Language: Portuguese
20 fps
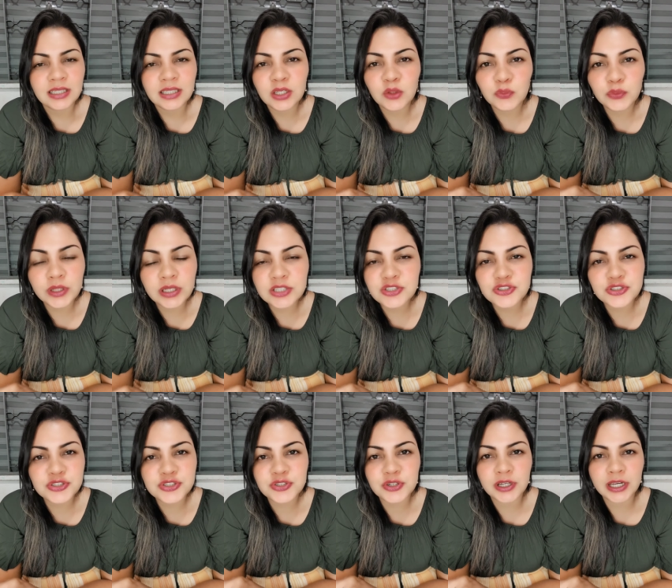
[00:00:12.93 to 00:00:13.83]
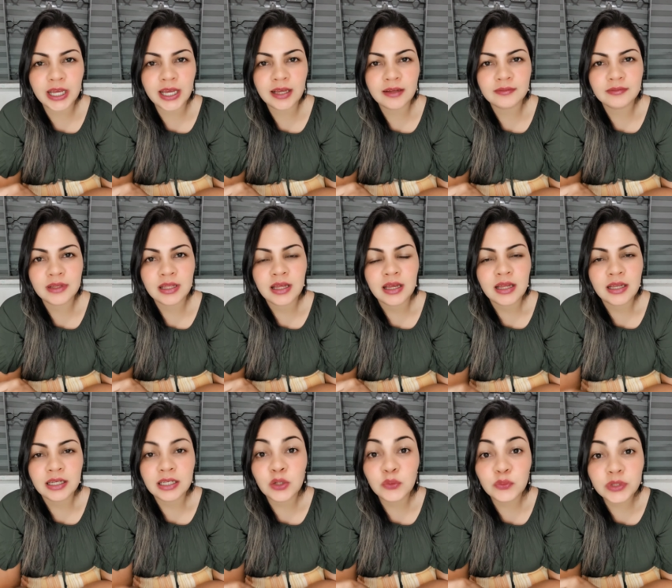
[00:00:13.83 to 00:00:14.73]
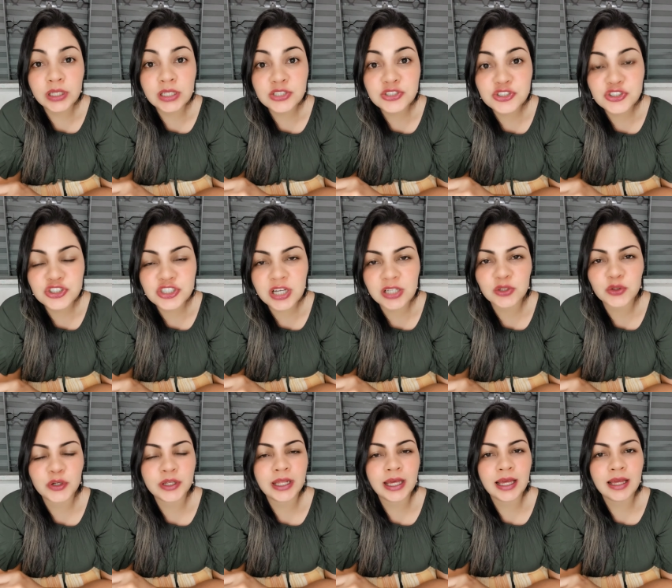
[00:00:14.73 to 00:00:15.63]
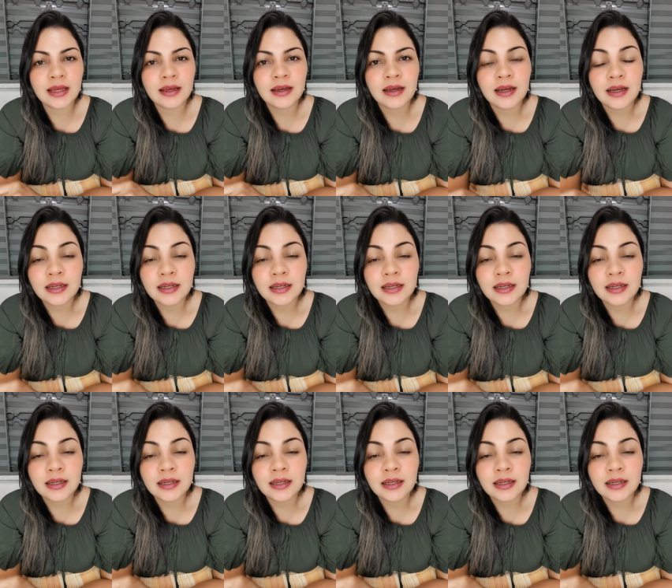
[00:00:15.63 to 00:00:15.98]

Não deixe de orar, não deixe de adorar,